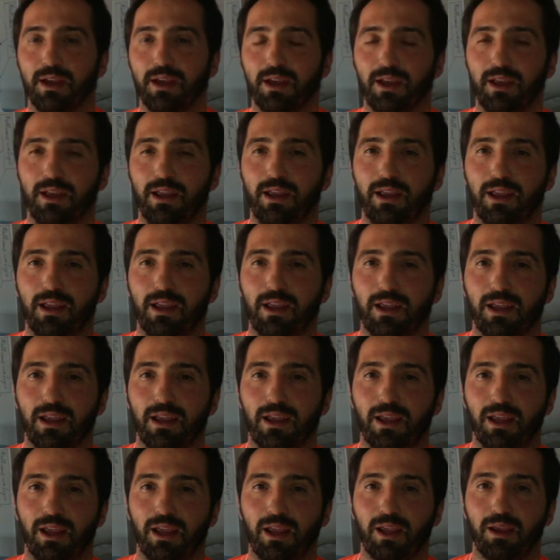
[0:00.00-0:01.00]

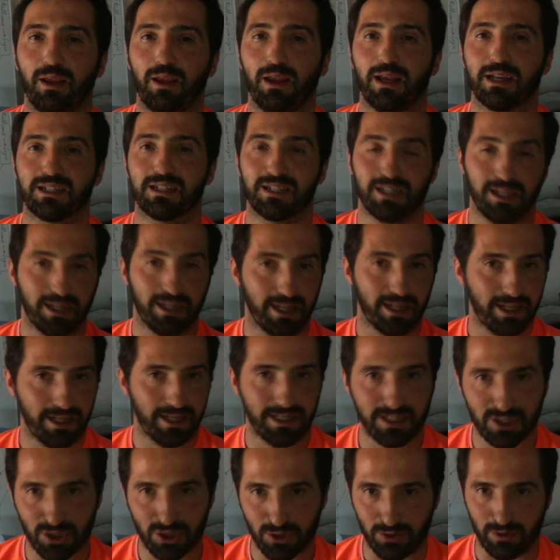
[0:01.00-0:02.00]
Y así que
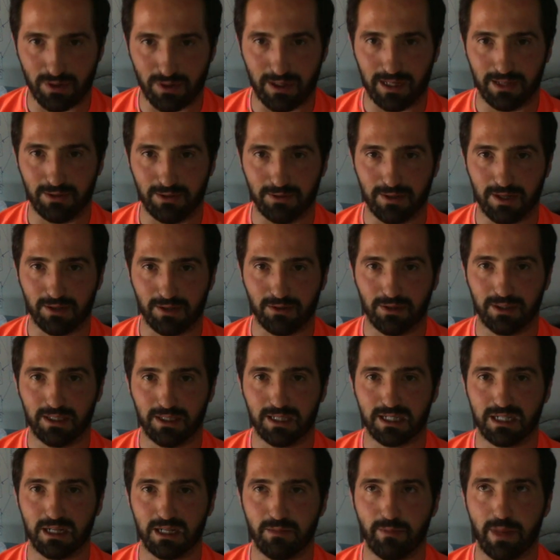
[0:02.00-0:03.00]
eso, a lo largo de esta
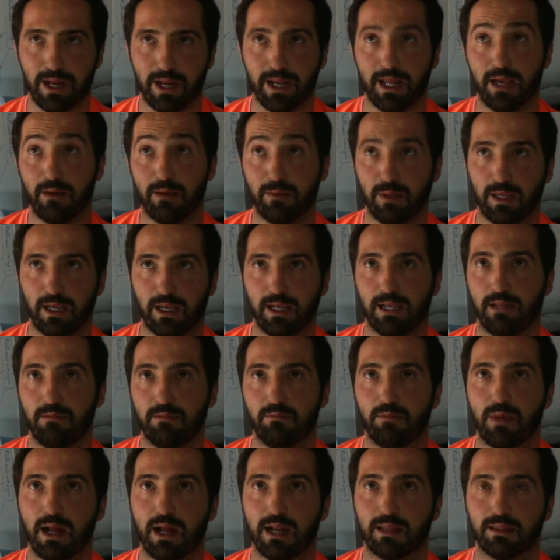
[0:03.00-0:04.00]
semana, bien el
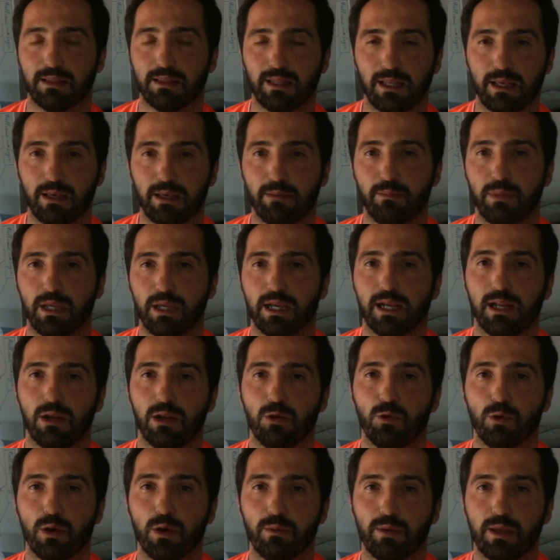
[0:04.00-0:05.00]
martes, bien el
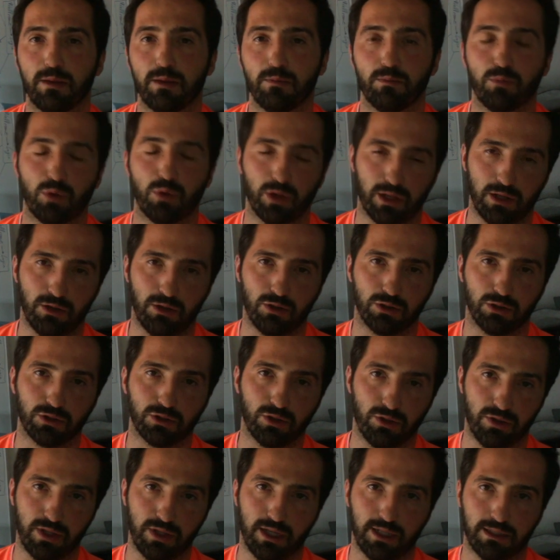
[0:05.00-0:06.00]
jueves, porque los
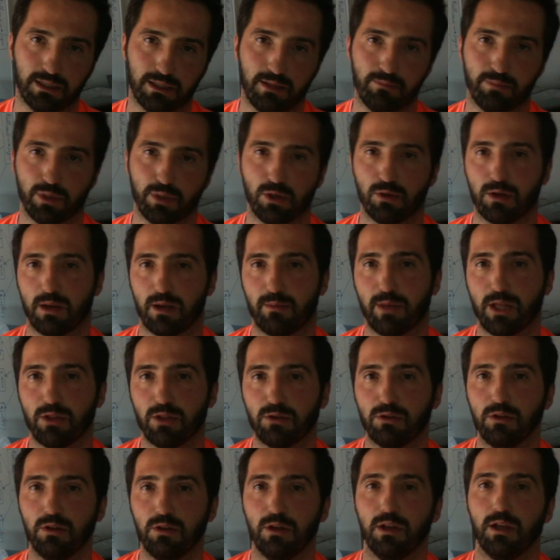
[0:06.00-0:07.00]
otros días están
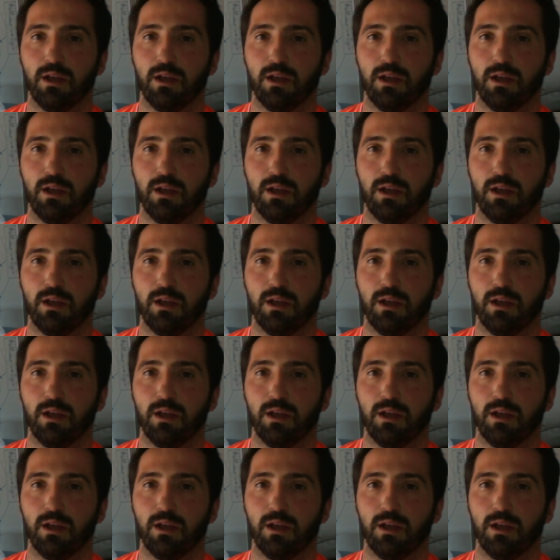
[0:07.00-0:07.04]
programados,